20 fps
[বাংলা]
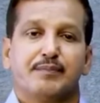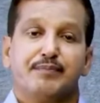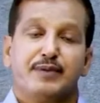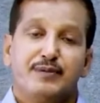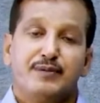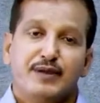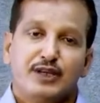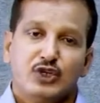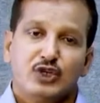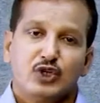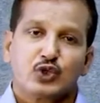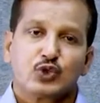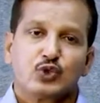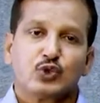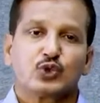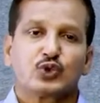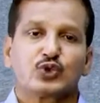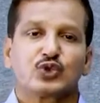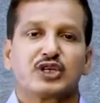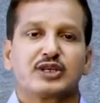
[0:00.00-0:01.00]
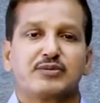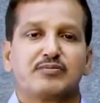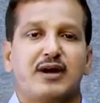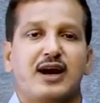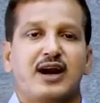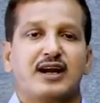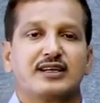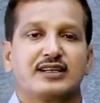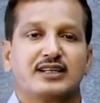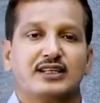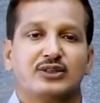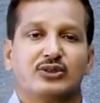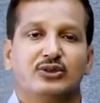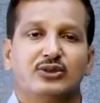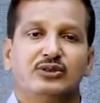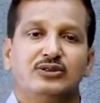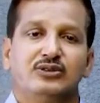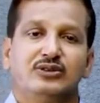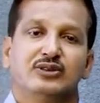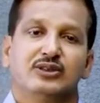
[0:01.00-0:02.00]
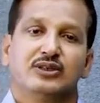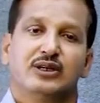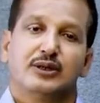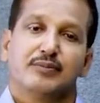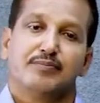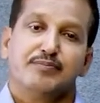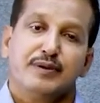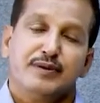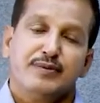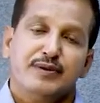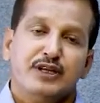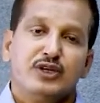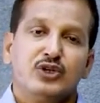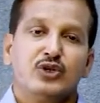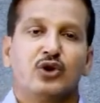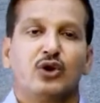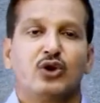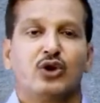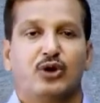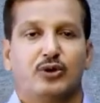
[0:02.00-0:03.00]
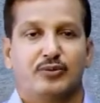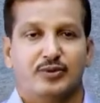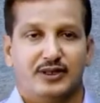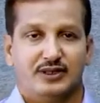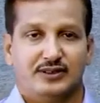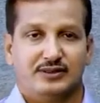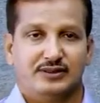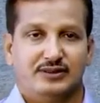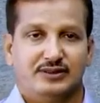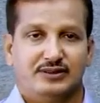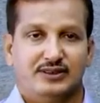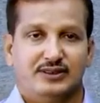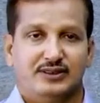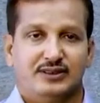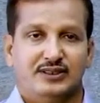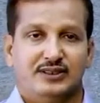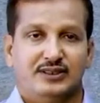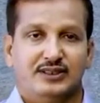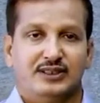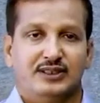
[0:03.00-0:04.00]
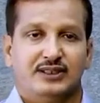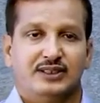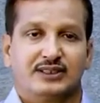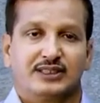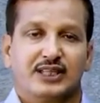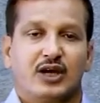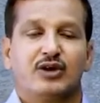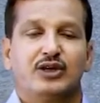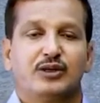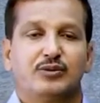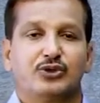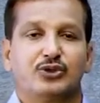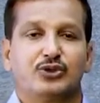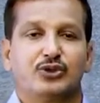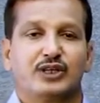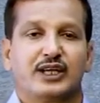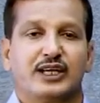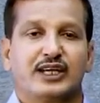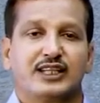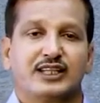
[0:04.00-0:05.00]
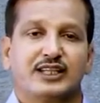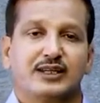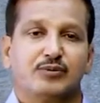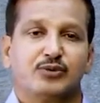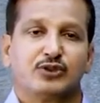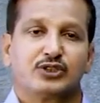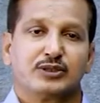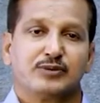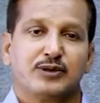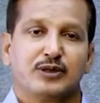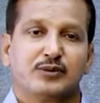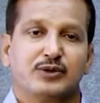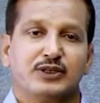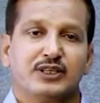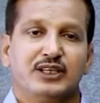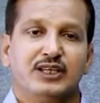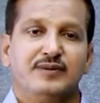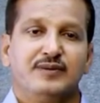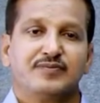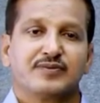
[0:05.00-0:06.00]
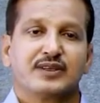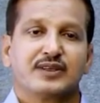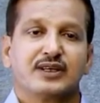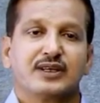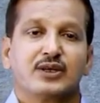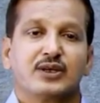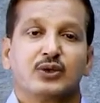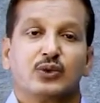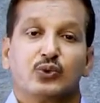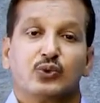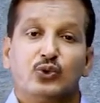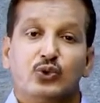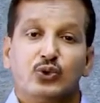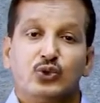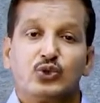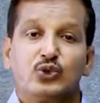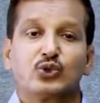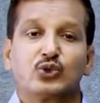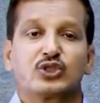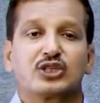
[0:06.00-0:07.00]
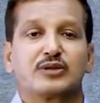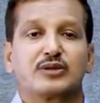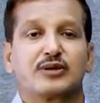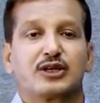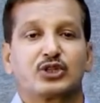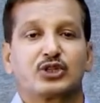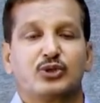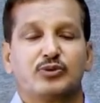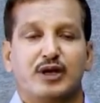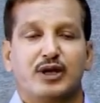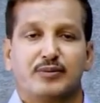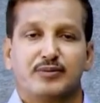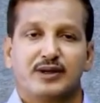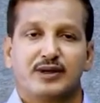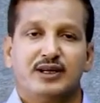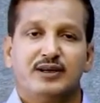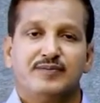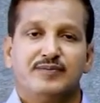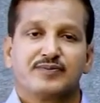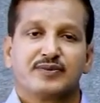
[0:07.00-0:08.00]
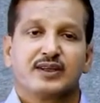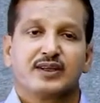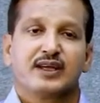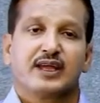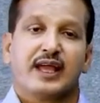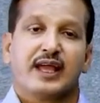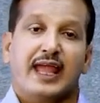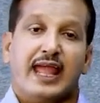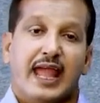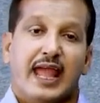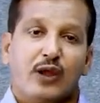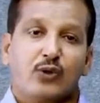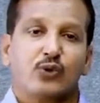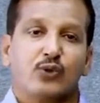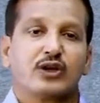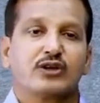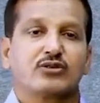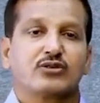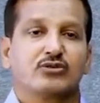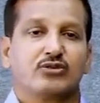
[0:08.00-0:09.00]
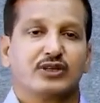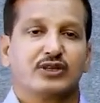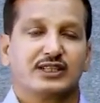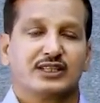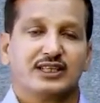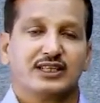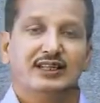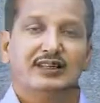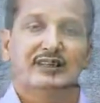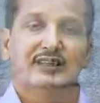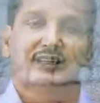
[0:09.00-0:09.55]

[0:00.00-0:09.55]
বিভিন্ন সূত্রের মান কিন্তু বিভিন্ন হবে তাহলে বন্ধুরা এখান থেকে বুঝতে পারবো কি কোন সূত্রের মাধ্যমে আমরা অ্যাকুরেট ওয়েতে